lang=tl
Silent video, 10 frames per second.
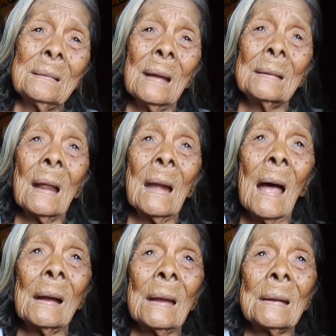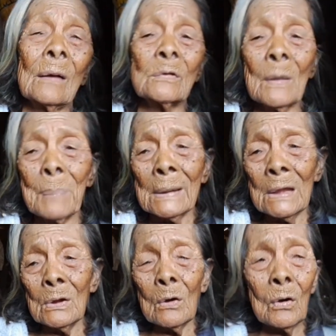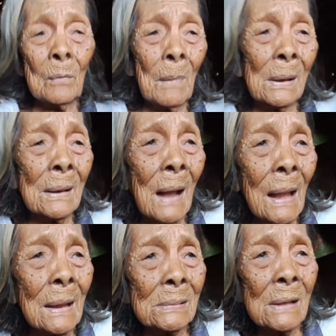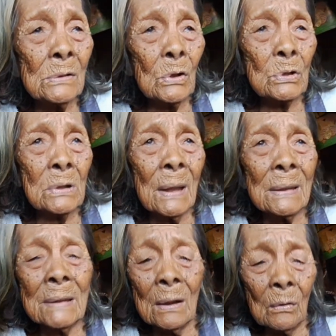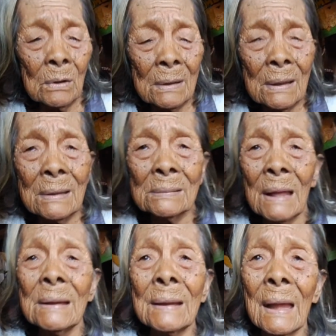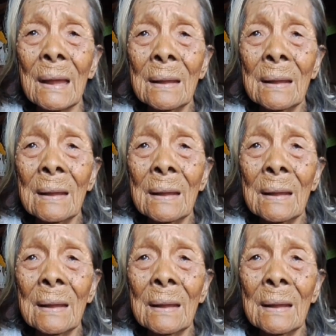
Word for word: Nanalangin ako sa Panginoon. Magagalit ang Diyos na hindi ako nag-iintindi.